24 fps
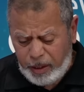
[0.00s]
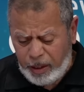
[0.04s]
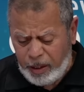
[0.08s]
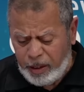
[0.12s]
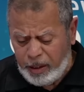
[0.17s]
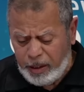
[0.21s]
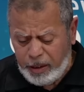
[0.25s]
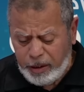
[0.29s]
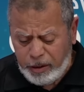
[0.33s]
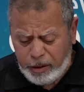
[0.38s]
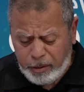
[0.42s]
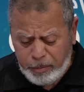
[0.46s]

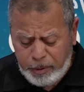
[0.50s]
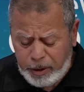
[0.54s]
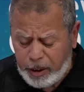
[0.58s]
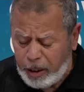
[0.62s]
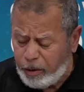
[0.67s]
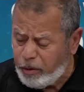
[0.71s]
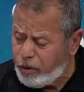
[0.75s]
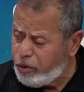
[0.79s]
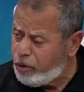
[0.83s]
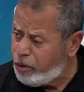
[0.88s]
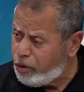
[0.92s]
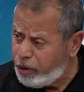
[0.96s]
اللي
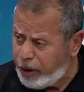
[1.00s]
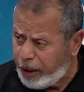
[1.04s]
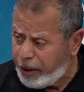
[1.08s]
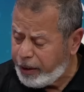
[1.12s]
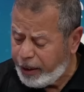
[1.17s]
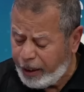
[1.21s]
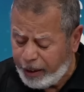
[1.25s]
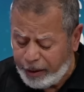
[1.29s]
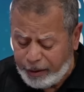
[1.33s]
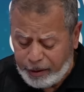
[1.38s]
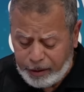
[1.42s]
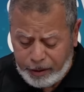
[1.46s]
نتمناو
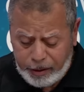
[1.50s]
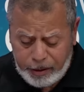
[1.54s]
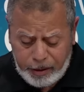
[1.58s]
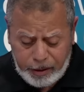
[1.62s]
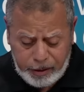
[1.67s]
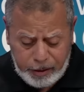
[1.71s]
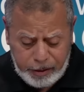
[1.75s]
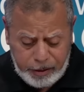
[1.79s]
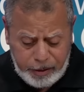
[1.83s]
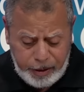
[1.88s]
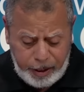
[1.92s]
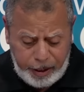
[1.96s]
يعني
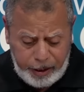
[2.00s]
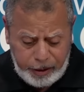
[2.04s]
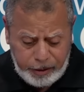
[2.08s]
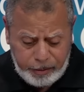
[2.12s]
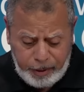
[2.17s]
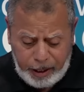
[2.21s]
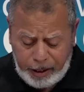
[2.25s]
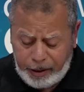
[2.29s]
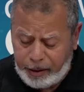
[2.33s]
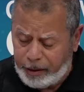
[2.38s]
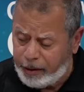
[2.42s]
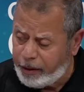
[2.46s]
حظ سعيد
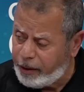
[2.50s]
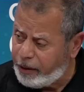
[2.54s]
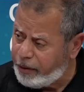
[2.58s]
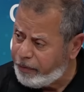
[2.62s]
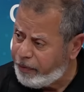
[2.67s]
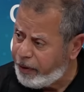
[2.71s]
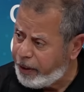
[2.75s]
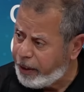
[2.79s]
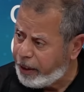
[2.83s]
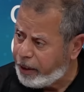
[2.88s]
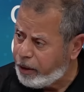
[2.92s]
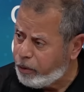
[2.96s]
مع
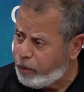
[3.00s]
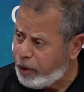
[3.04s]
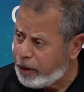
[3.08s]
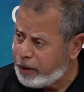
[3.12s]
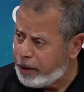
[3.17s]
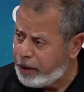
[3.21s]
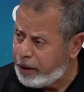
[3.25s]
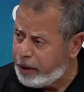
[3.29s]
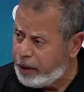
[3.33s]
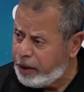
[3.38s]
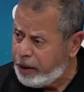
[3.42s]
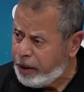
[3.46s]
الفريق
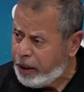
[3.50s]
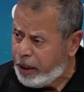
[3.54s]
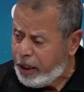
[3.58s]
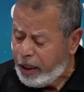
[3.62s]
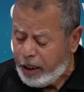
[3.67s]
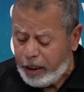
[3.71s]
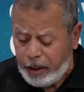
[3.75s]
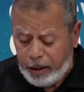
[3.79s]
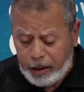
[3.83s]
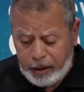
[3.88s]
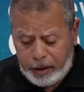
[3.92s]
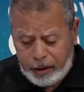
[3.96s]
الوطني
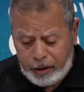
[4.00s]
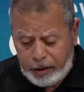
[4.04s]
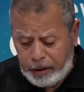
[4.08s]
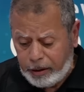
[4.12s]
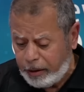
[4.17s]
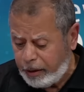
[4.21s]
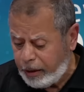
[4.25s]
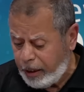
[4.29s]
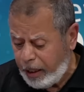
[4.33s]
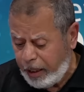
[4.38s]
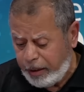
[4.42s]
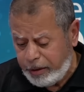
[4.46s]

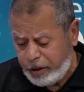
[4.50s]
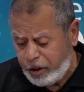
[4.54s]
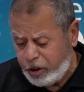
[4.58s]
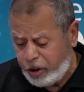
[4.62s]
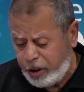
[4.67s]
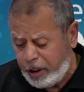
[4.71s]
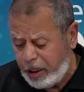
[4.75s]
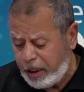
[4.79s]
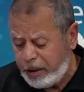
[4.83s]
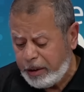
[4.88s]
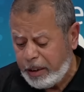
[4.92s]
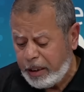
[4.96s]
آه هذا
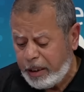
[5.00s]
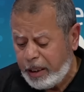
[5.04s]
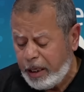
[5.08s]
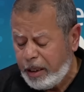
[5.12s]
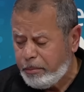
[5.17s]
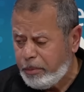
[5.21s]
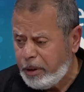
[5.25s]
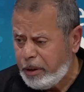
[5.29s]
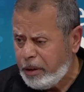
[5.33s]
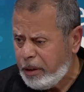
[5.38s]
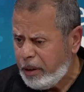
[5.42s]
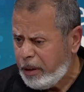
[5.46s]
الشيء هذا
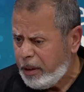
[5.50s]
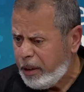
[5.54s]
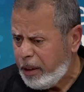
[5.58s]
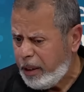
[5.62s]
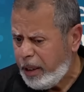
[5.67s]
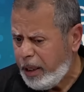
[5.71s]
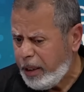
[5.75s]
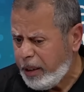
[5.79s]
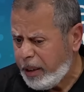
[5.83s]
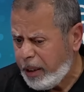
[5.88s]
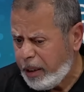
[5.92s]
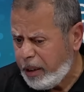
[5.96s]
كامل
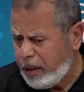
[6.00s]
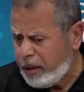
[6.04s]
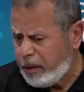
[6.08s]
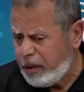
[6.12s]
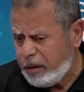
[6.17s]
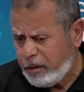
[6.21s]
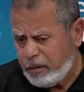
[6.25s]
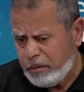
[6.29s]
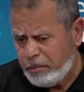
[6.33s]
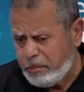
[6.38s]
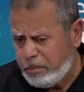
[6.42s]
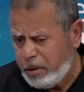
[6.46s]
راح
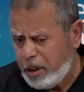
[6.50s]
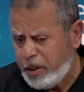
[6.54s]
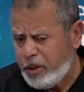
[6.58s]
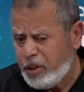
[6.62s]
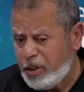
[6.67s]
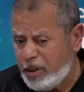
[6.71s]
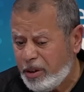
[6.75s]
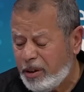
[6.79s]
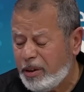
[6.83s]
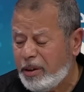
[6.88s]
يخلي باش